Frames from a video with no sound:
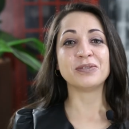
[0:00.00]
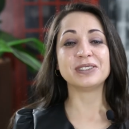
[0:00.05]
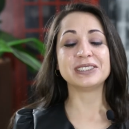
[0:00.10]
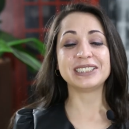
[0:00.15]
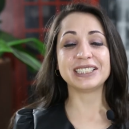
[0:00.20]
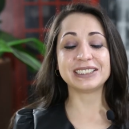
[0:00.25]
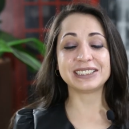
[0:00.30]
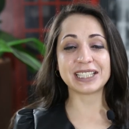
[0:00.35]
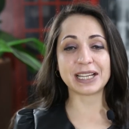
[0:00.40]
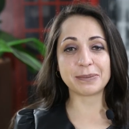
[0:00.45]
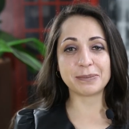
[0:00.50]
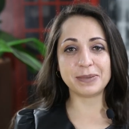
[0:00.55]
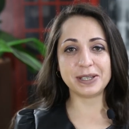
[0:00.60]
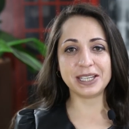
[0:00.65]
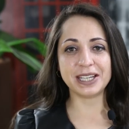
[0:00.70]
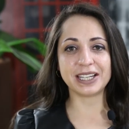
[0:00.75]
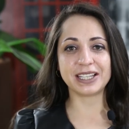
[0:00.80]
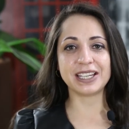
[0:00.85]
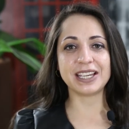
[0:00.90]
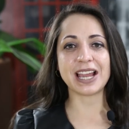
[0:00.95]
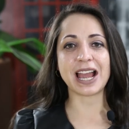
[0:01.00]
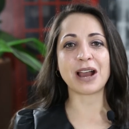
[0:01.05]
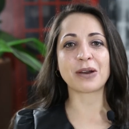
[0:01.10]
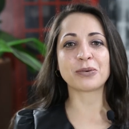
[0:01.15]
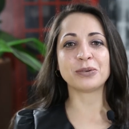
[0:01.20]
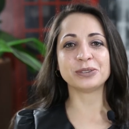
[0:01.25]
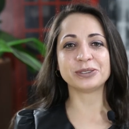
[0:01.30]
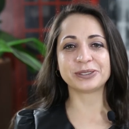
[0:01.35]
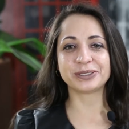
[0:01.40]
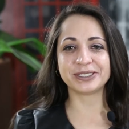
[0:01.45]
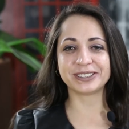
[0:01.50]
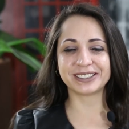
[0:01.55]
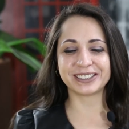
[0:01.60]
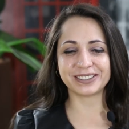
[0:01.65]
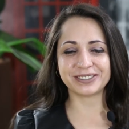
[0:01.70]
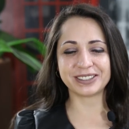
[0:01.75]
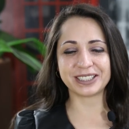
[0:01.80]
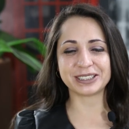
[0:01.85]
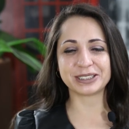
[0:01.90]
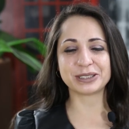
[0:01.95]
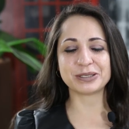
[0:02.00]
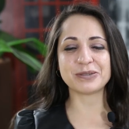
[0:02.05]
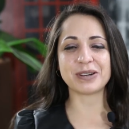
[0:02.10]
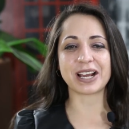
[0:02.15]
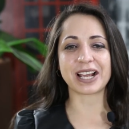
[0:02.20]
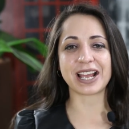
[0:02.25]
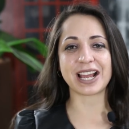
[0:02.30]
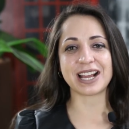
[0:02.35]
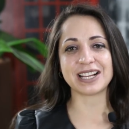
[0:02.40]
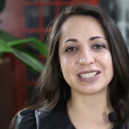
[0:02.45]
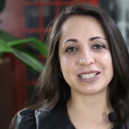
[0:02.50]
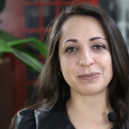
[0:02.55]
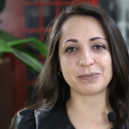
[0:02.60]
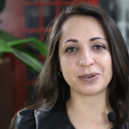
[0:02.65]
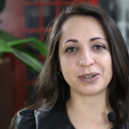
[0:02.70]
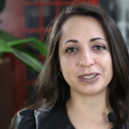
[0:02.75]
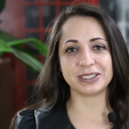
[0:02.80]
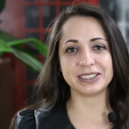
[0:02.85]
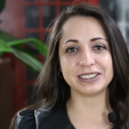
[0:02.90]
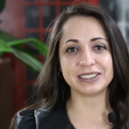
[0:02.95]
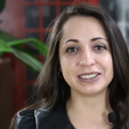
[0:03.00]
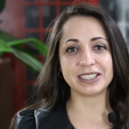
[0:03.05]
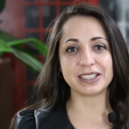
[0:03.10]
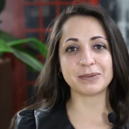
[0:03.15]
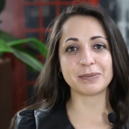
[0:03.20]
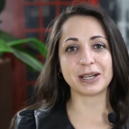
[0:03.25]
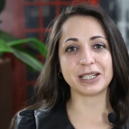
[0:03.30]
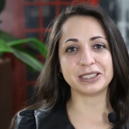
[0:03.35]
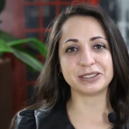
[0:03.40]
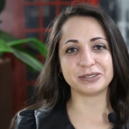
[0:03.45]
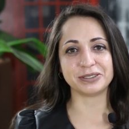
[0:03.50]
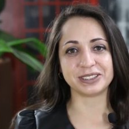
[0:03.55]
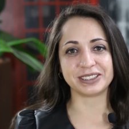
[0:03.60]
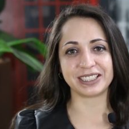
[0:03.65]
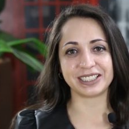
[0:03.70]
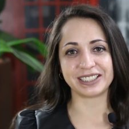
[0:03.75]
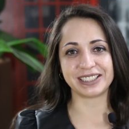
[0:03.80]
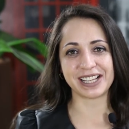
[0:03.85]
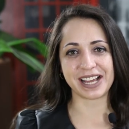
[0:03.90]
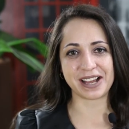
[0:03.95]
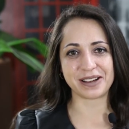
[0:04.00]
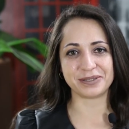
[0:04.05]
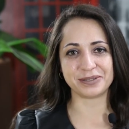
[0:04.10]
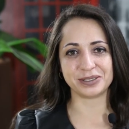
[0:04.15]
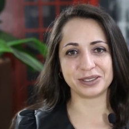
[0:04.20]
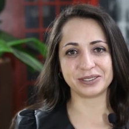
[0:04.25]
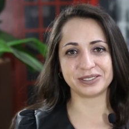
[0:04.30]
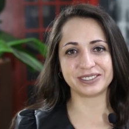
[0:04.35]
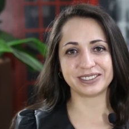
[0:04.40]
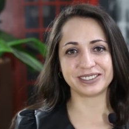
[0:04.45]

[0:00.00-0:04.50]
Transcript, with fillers: Você sabia que a construção da sua casa pode ser mais sustentável?